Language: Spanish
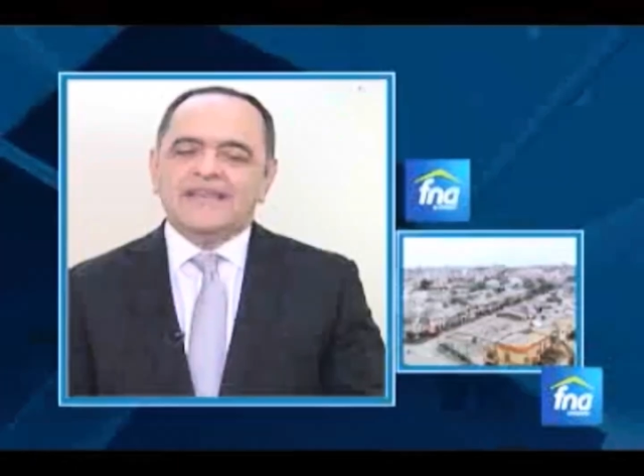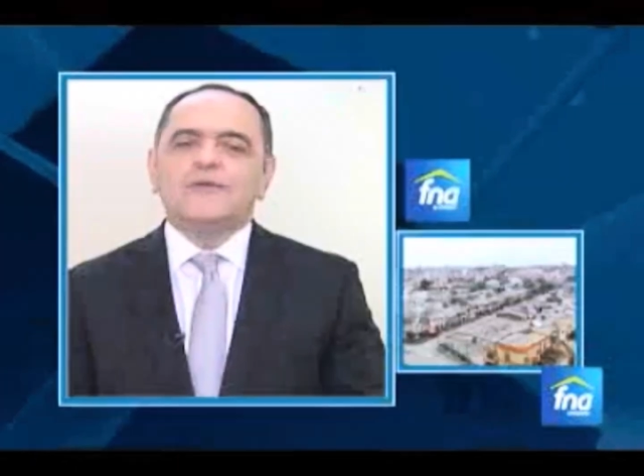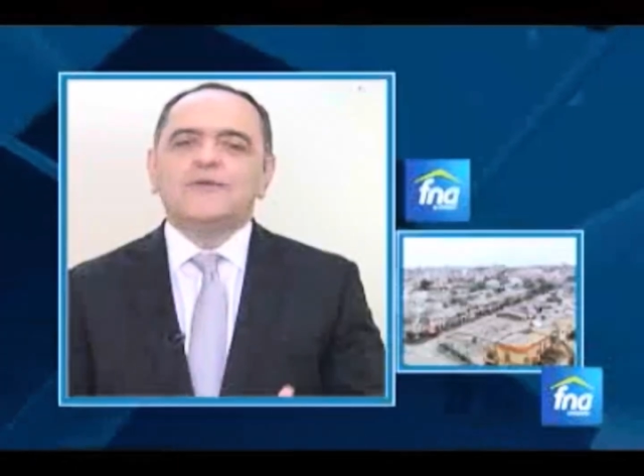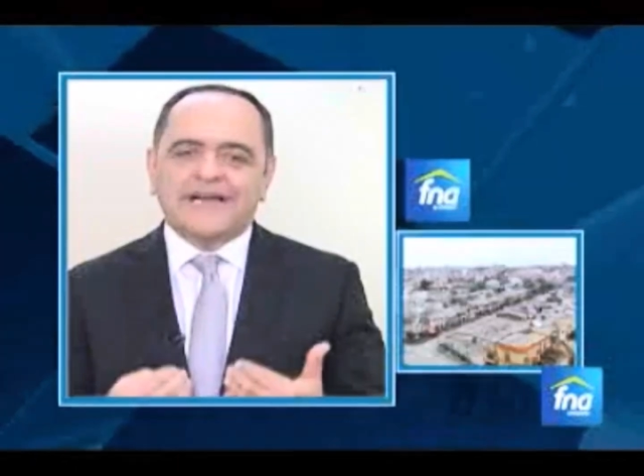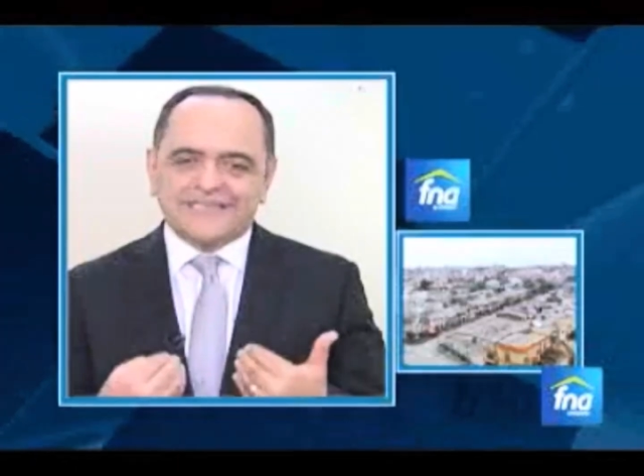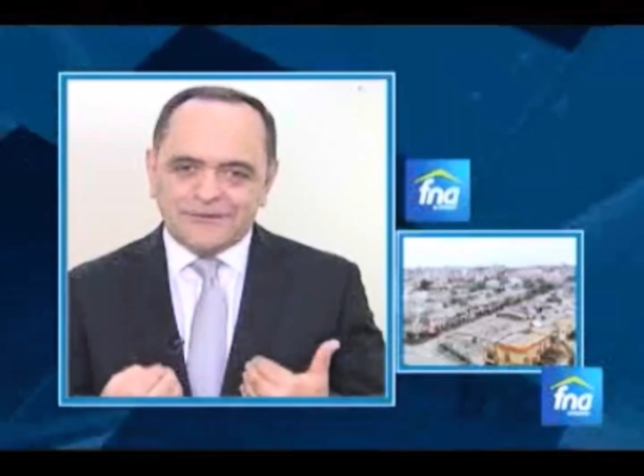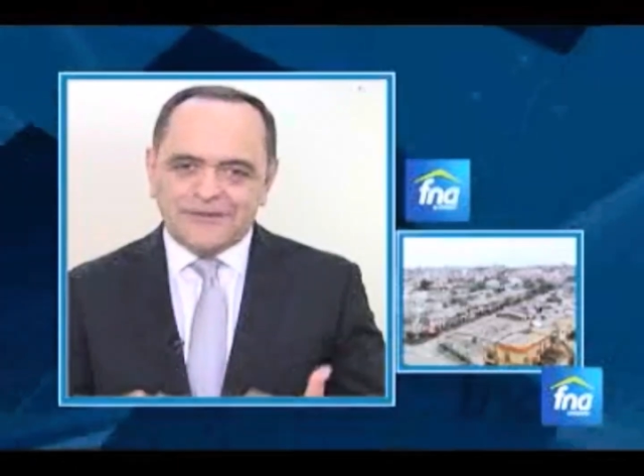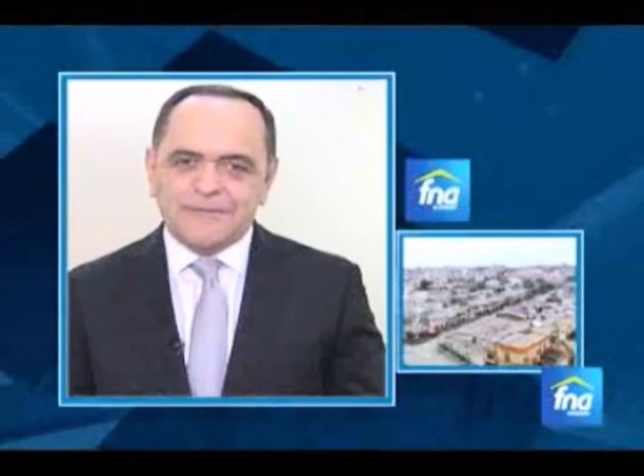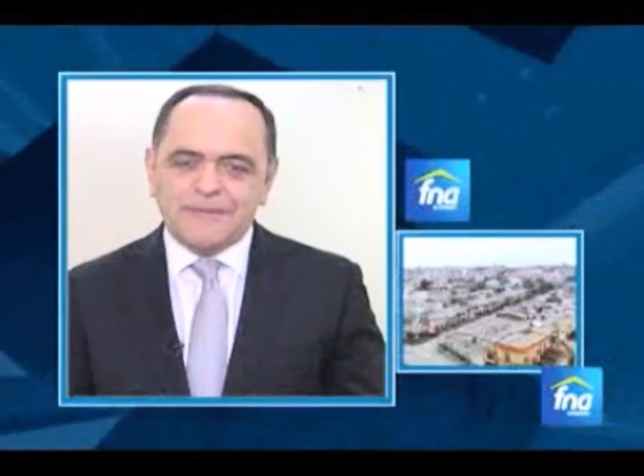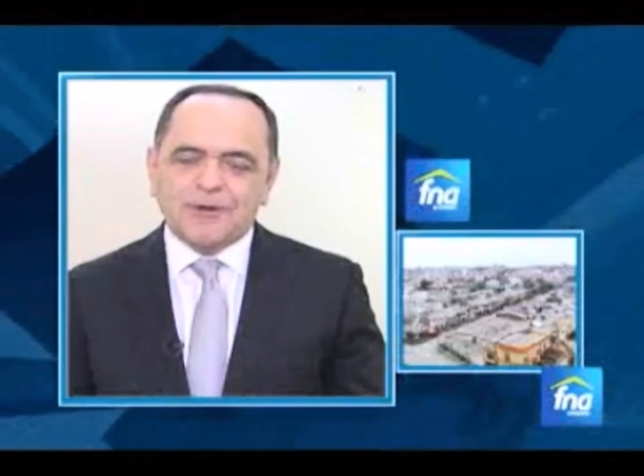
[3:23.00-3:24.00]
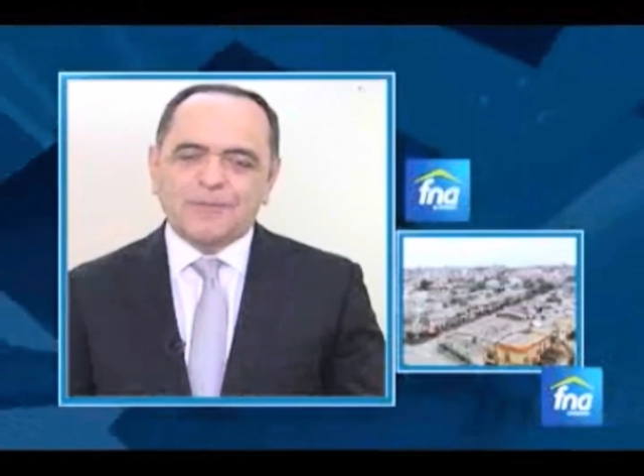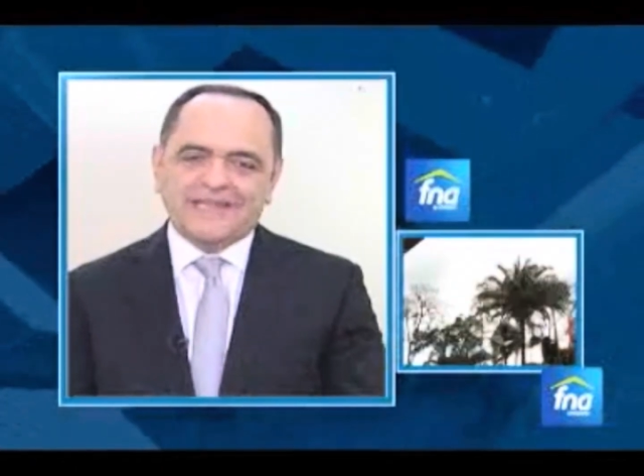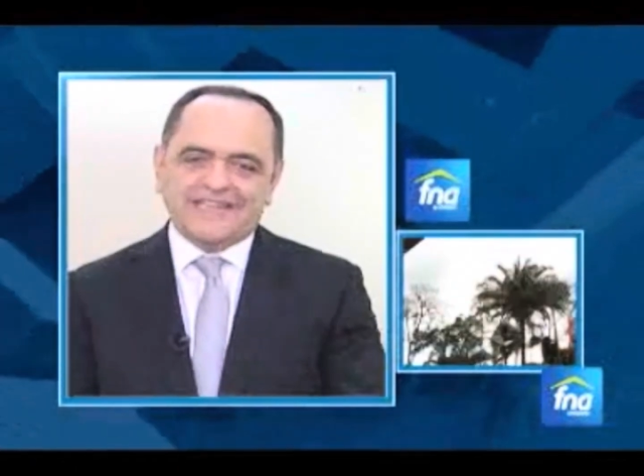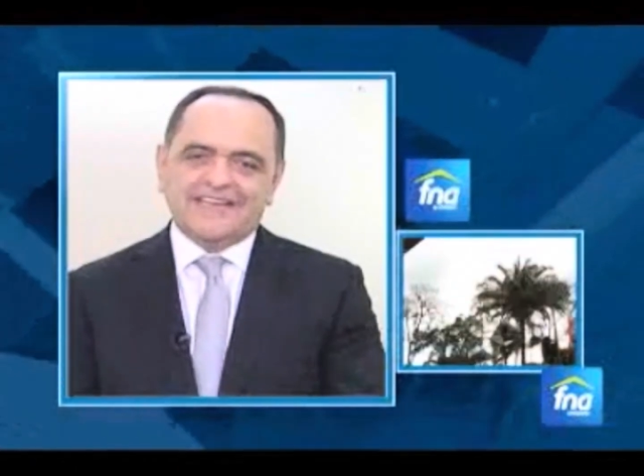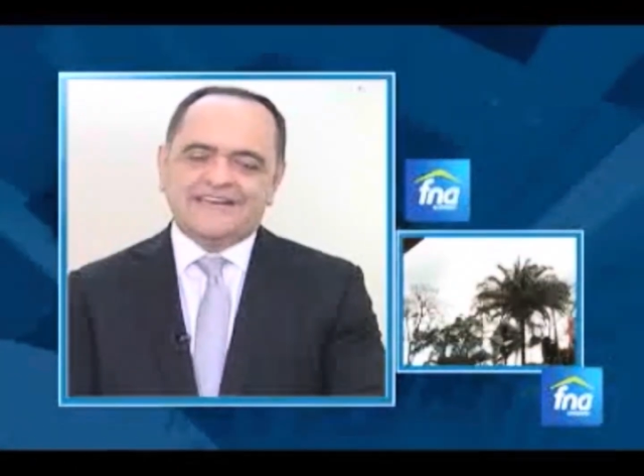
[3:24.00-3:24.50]
de un caso de mi
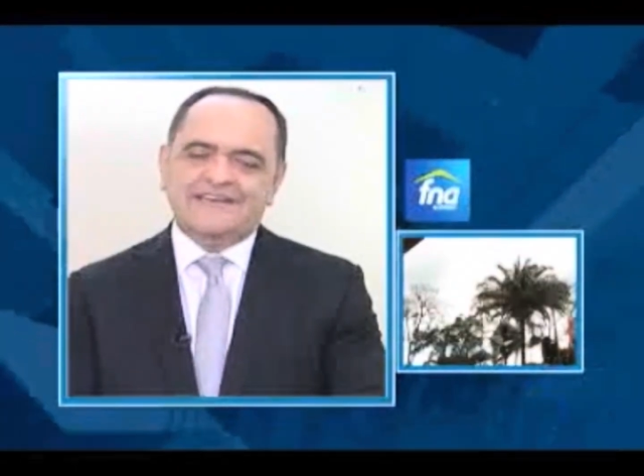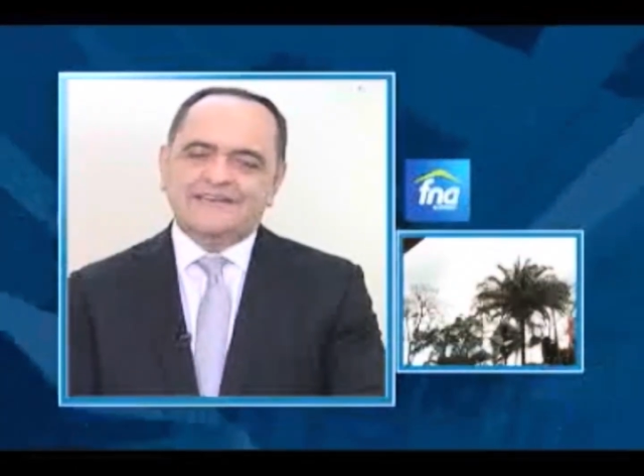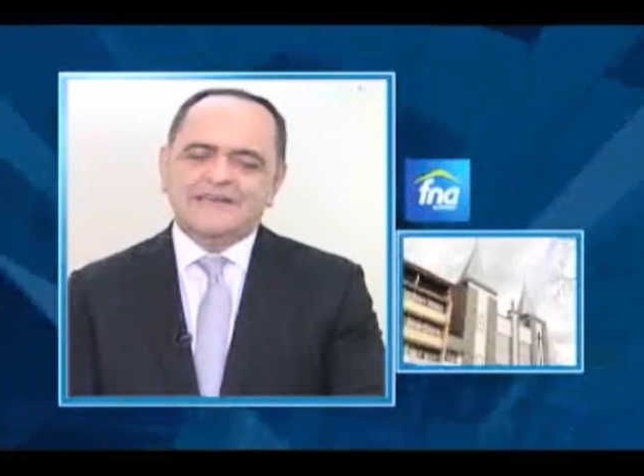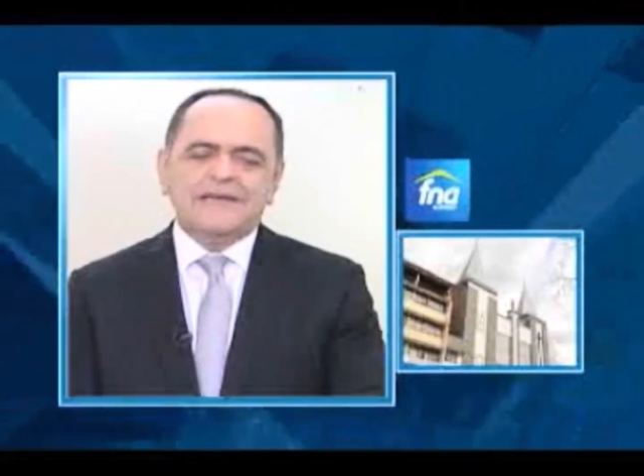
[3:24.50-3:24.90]
propia tierra.